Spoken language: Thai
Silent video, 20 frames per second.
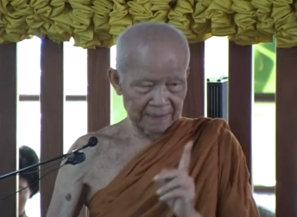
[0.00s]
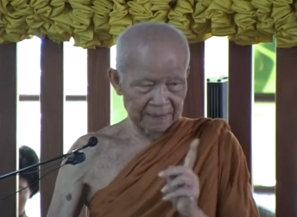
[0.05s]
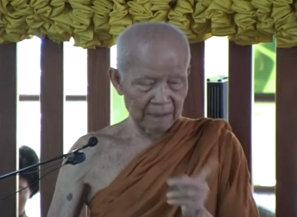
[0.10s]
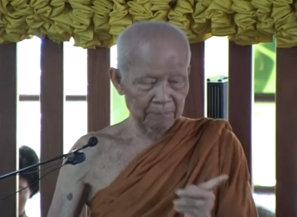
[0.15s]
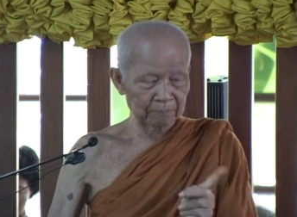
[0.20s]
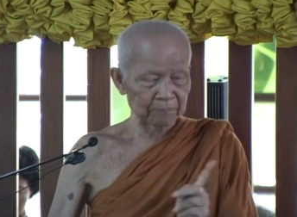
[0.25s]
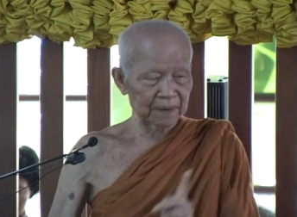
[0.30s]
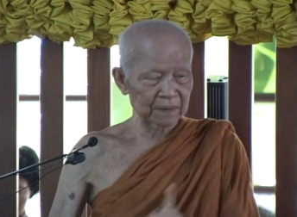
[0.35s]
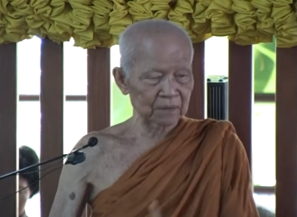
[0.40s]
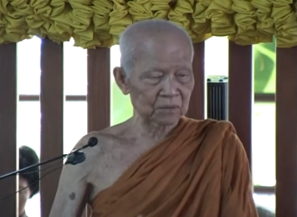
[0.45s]
จะ
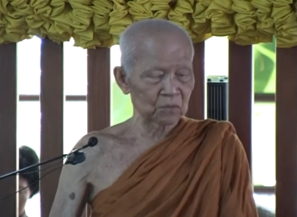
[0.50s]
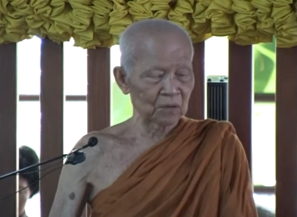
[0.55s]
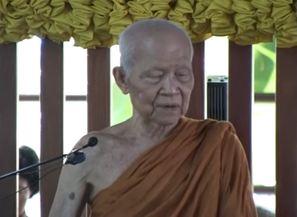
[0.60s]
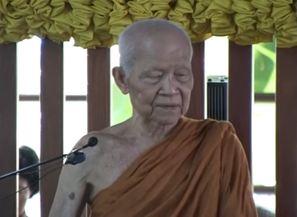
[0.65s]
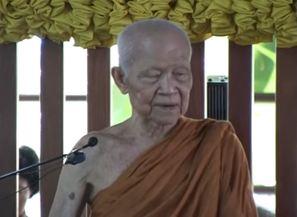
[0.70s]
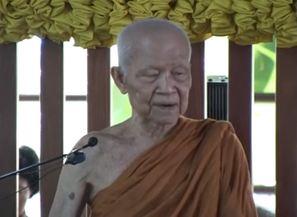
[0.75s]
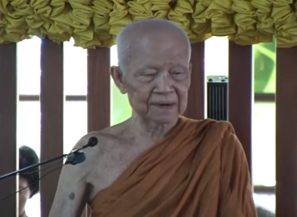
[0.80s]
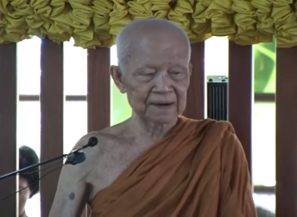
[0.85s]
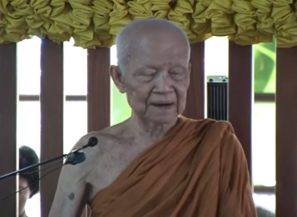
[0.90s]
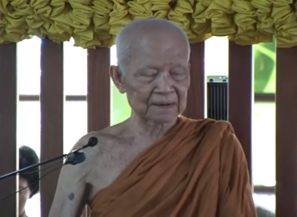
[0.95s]
เป็นตัว
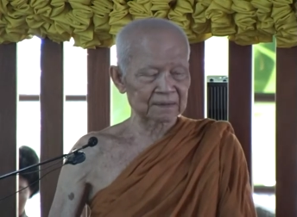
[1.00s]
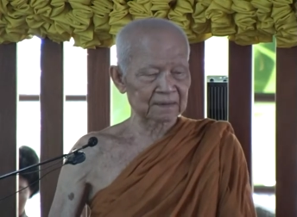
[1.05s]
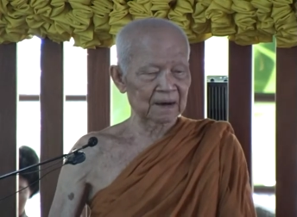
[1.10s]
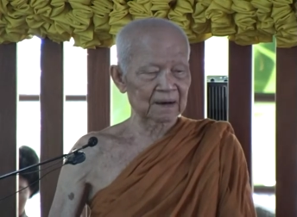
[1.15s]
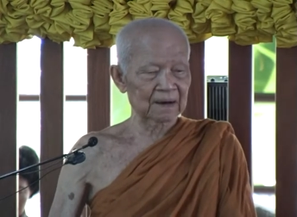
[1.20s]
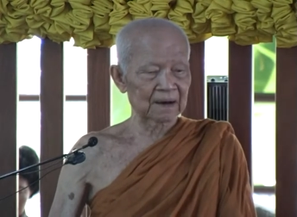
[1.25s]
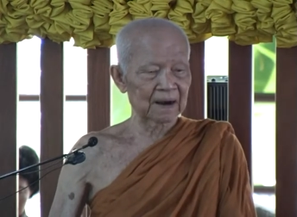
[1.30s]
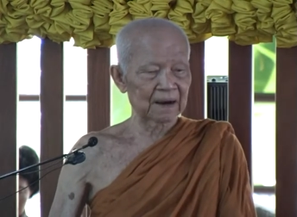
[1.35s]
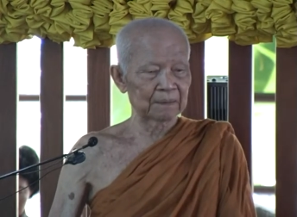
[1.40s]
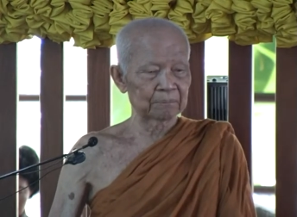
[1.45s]
เสนียดจั
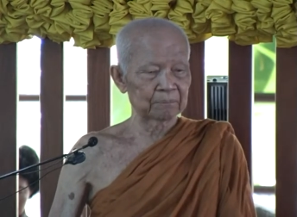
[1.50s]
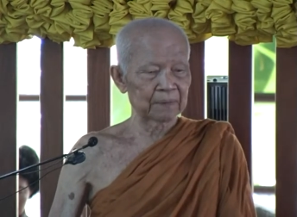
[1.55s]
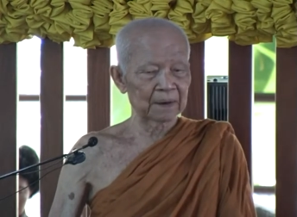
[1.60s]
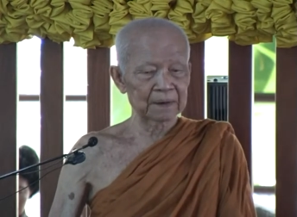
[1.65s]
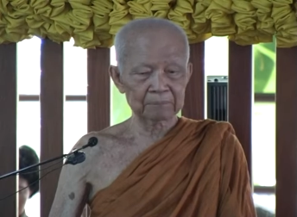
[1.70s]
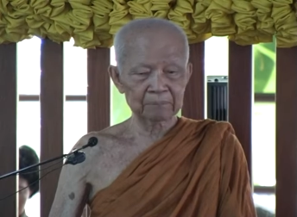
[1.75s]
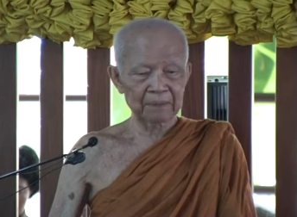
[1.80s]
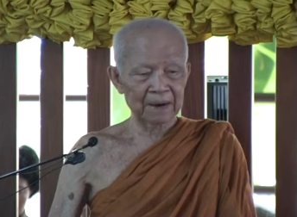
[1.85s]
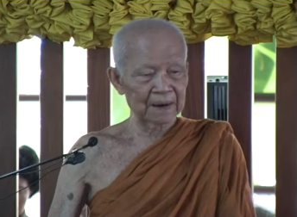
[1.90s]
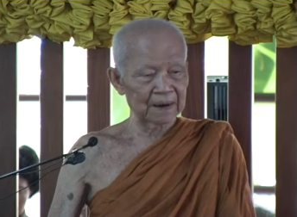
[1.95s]
นไรเป็น
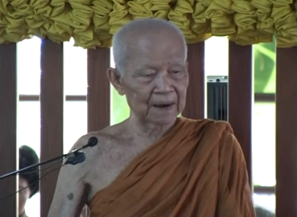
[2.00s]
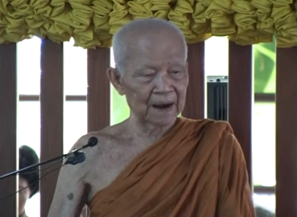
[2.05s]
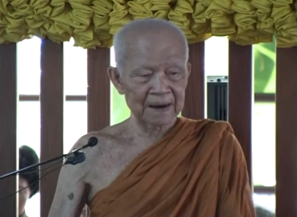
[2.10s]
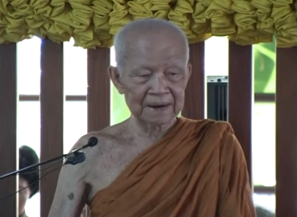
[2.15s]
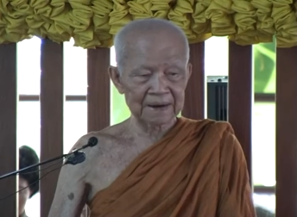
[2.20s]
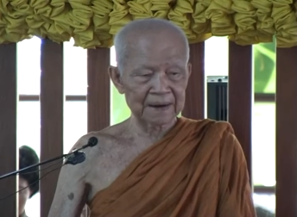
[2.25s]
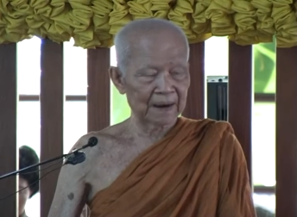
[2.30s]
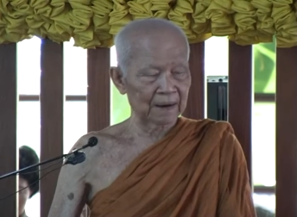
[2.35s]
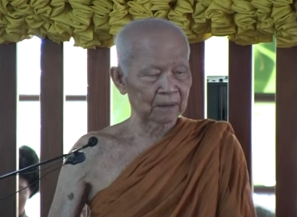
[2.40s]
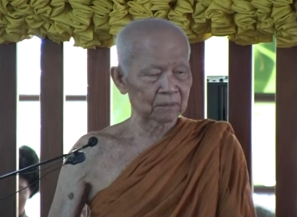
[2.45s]
ภัยร้าย
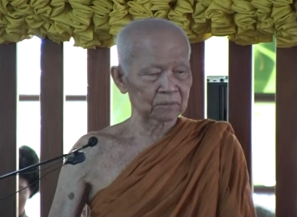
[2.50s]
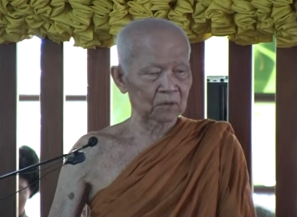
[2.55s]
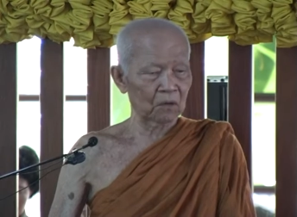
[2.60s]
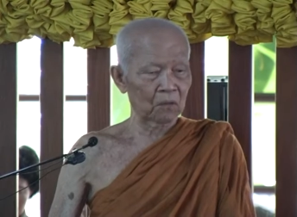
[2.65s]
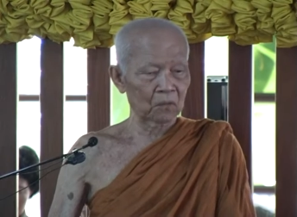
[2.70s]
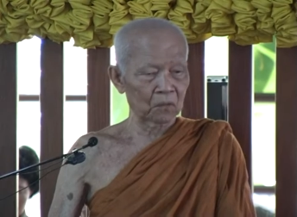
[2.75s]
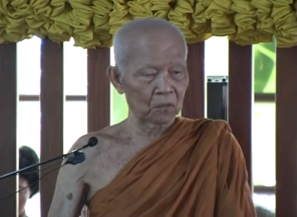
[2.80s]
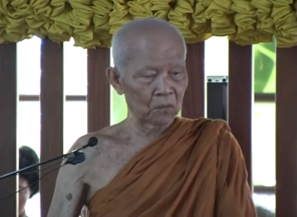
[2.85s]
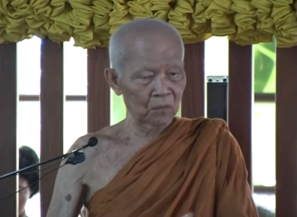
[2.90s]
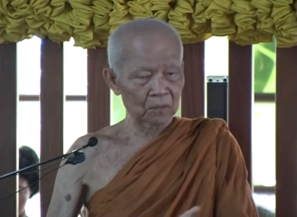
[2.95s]
แรงต่
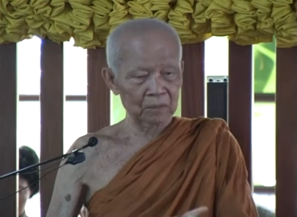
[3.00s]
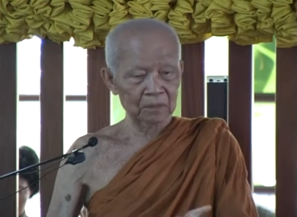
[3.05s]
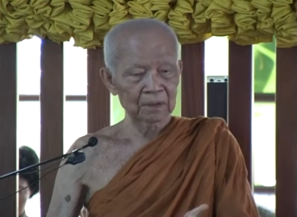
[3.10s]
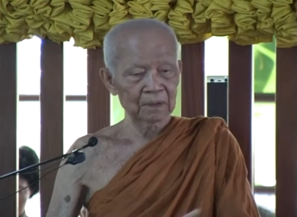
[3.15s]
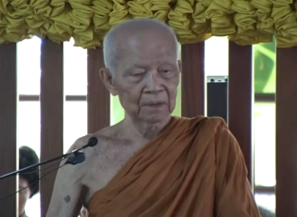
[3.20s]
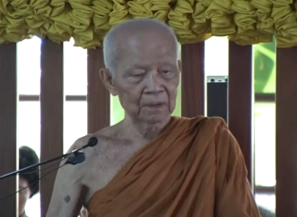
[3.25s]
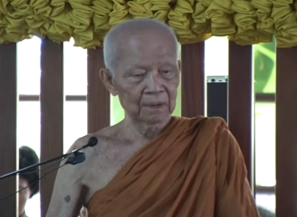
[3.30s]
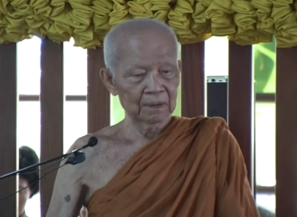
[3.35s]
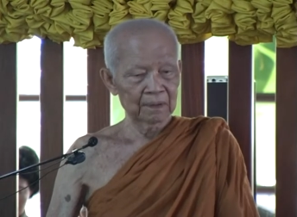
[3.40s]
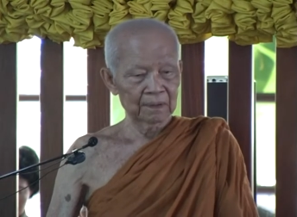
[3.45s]
อโลก
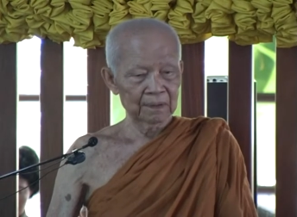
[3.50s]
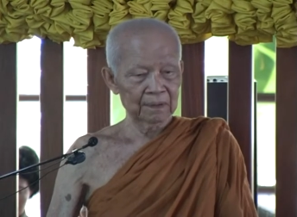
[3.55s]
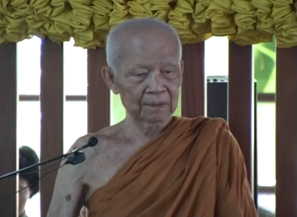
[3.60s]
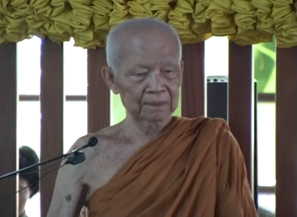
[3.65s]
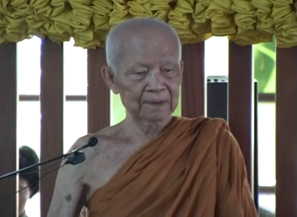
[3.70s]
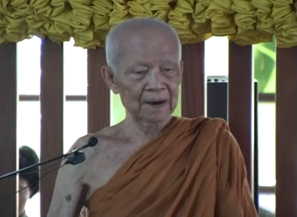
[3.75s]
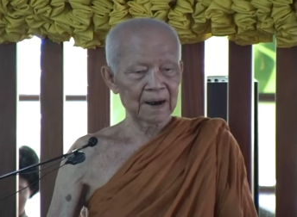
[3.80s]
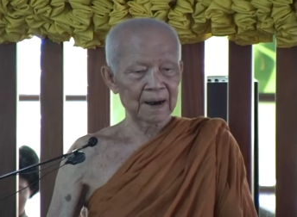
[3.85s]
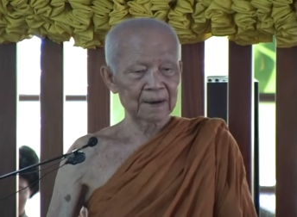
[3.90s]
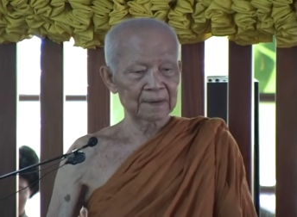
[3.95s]

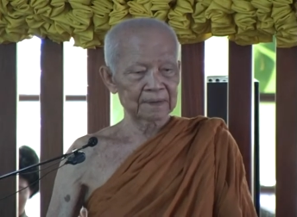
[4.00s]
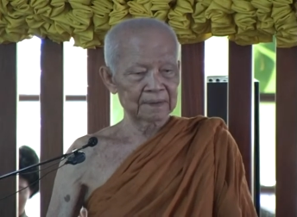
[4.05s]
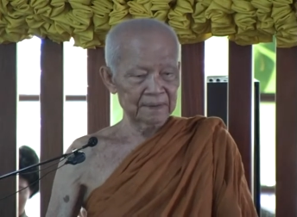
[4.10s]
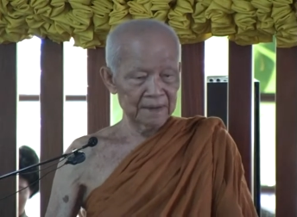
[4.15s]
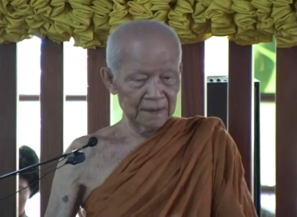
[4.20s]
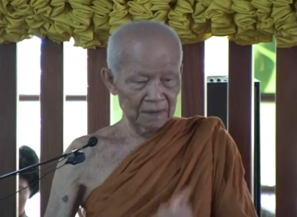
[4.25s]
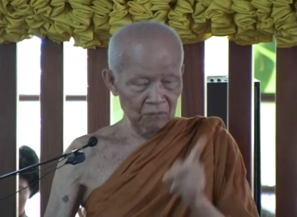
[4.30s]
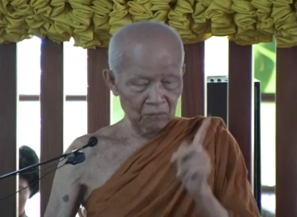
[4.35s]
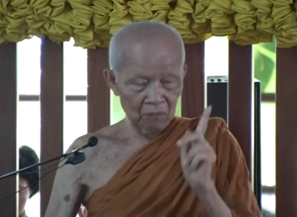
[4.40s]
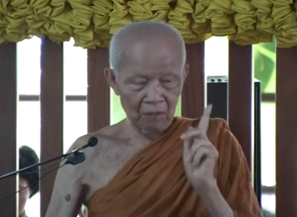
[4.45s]
ได้
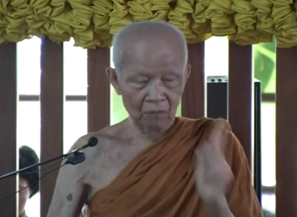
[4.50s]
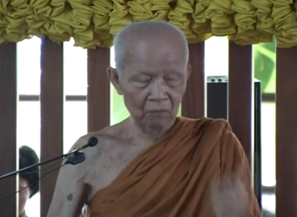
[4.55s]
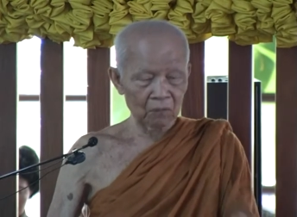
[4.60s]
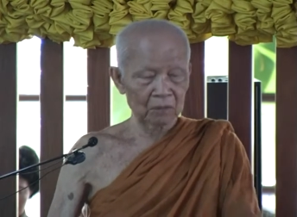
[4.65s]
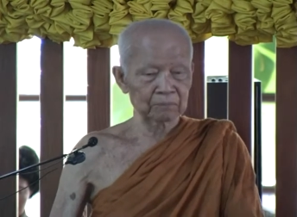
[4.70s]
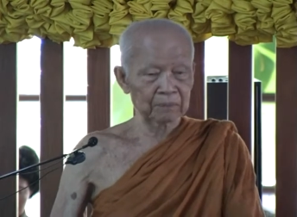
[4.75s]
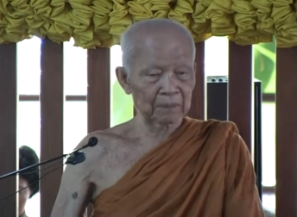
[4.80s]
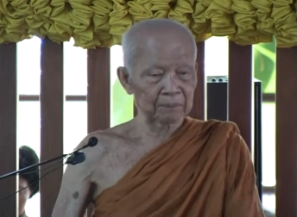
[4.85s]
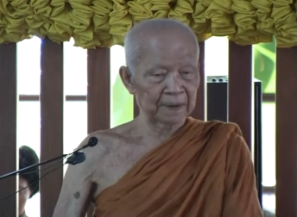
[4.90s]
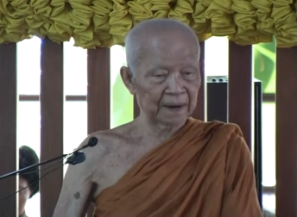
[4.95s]
ยิ่งกว่าค
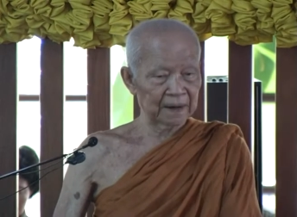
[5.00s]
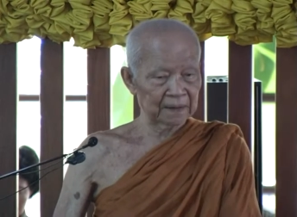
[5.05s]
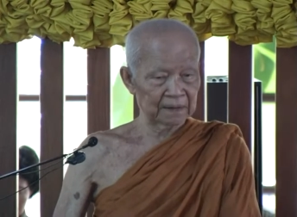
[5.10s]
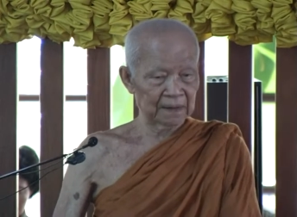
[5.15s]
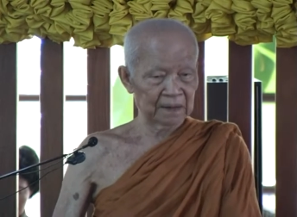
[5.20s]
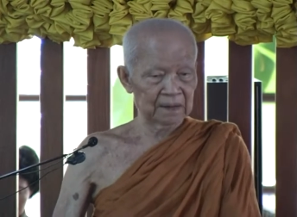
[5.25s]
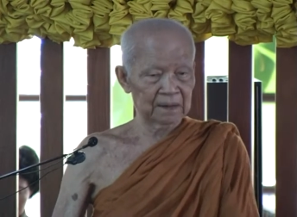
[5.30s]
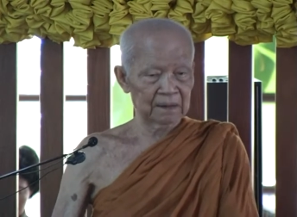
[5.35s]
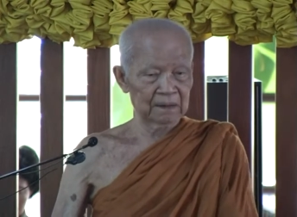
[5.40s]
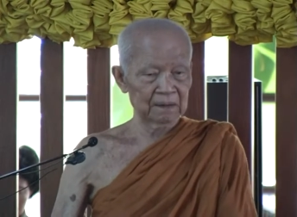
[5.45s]
นประเภท
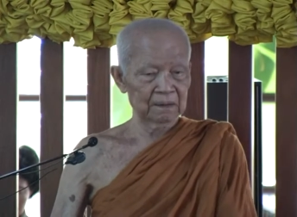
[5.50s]
นี้